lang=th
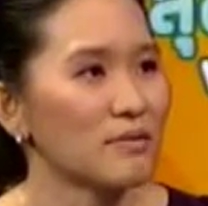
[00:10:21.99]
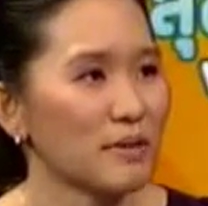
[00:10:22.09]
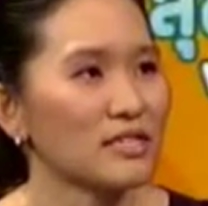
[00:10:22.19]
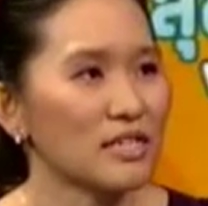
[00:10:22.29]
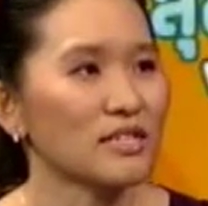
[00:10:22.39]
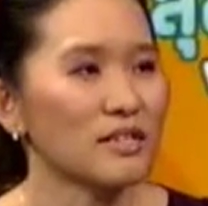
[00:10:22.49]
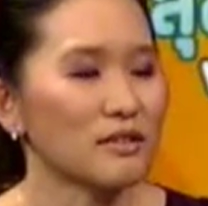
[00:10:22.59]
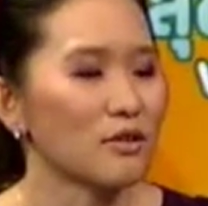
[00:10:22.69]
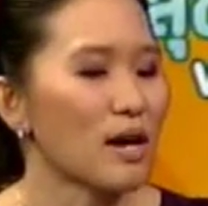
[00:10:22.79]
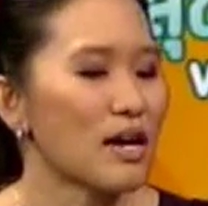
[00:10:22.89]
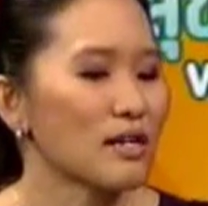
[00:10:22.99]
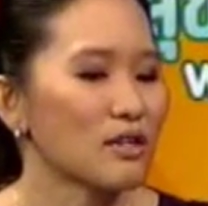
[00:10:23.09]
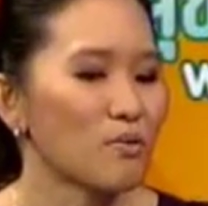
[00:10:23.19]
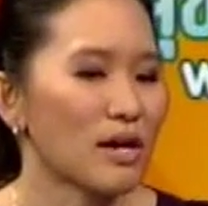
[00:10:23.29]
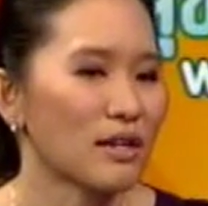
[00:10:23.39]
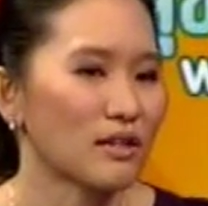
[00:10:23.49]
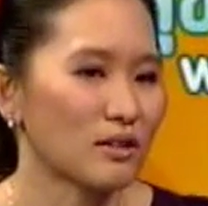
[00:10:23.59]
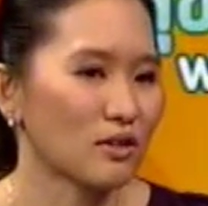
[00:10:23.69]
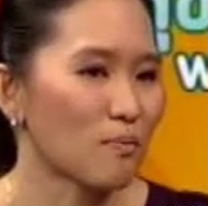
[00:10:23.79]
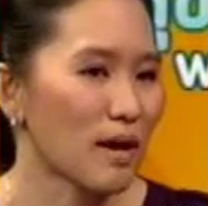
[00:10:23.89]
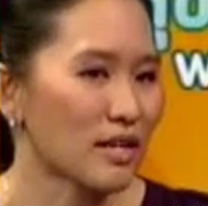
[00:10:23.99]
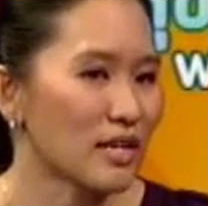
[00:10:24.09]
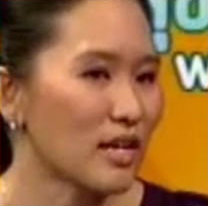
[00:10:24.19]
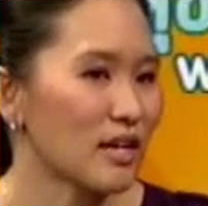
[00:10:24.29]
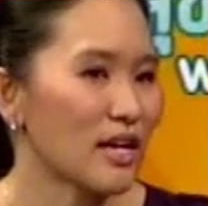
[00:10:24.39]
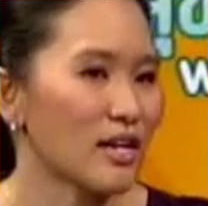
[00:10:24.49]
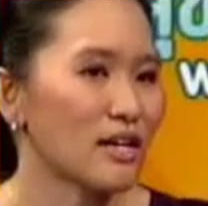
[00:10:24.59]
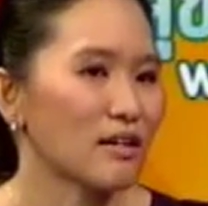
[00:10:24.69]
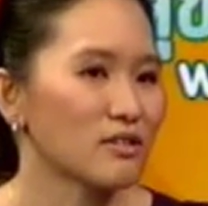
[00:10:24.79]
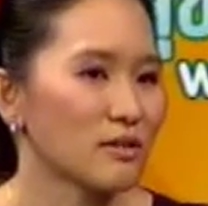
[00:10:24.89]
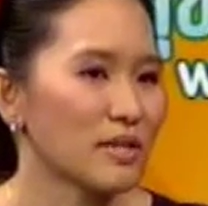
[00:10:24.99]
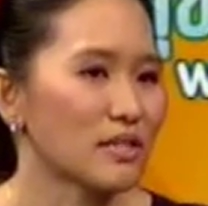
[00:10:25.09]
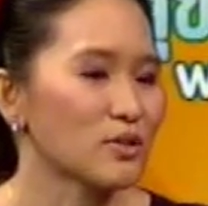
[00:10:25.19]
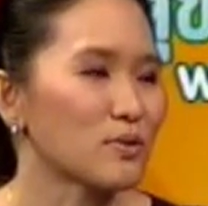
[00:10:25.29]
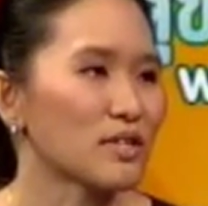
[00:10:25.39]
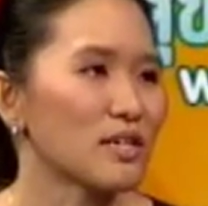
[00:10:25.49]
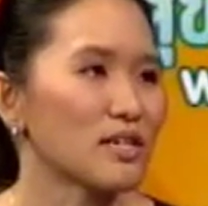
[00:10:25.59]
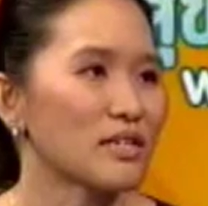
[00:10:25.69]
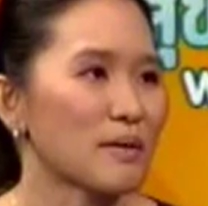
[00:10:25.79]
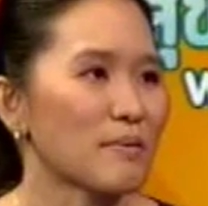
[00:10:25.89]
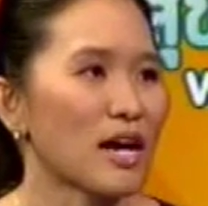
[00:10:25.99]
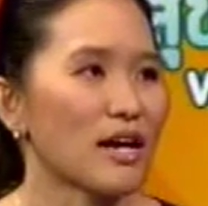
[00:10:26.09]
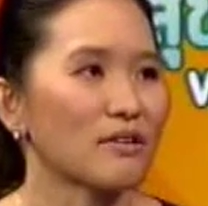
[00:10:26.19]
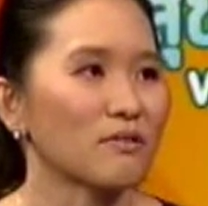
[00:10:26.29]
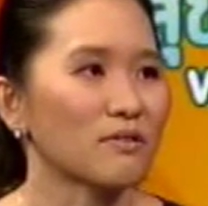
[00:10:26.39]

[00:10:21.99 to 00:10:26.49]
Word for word: จะเป็นจริง ๆ หรือว่าหรือว่าโรงพยาบาลที่เล็กๆเนี่ยเขาจะเป็นจุดที่สำคัญ